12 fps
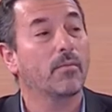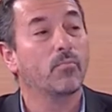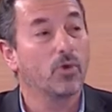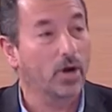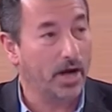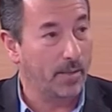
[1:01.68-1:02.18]

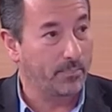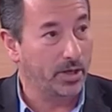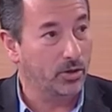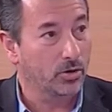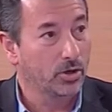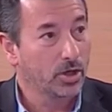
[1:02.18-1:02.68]
muy
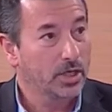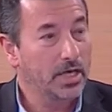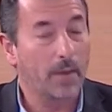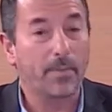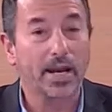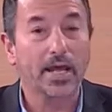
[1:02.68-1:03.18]
rápido y
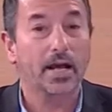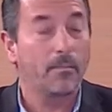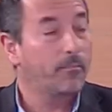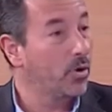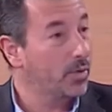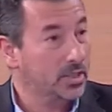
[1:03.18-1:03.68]

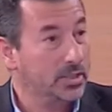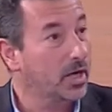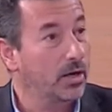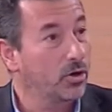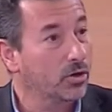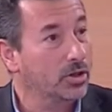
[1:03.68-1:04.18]
aparezcan pobres en
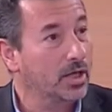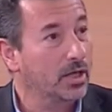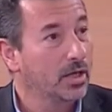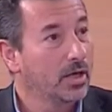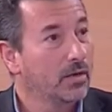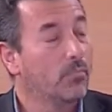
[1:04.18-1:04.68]
el norte,
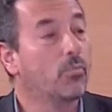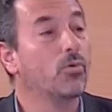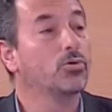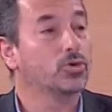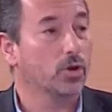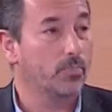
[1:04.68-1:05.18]

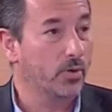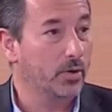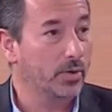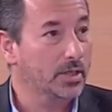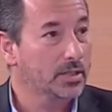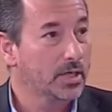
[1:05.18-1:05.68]
muchos
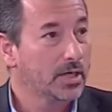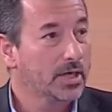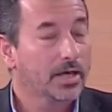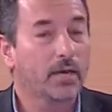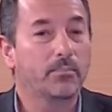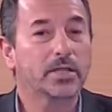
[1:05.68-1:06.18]
pobres,
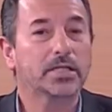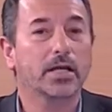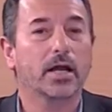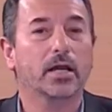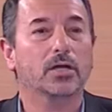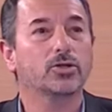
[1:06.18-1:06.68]
que empiezan
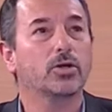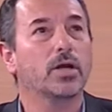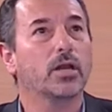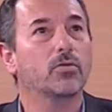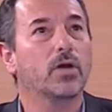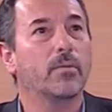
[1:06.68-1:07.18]
a
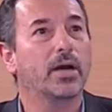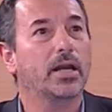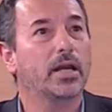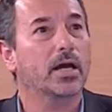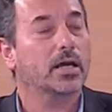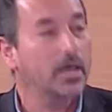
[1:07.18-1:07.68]
reaccionar de una
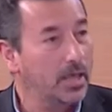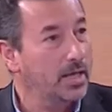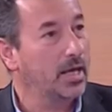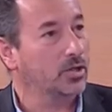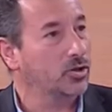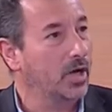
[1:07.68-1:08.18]
manera que es
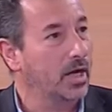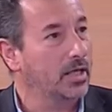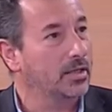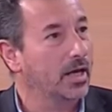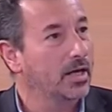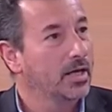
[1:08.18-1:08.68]

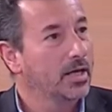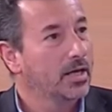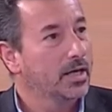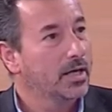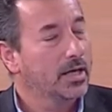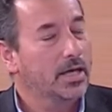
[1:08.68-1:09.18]
nacionalista
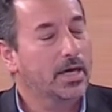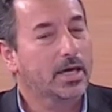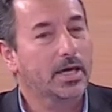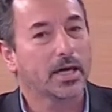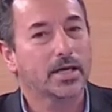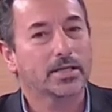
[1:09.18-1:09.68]
y
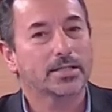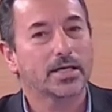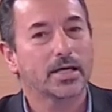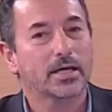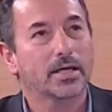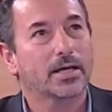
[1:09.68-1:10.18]
que
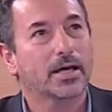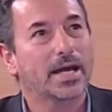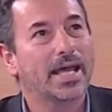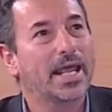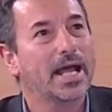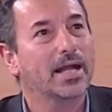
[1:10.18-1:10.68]
se
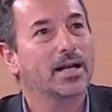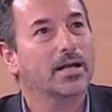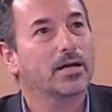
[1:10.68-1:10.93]
crean,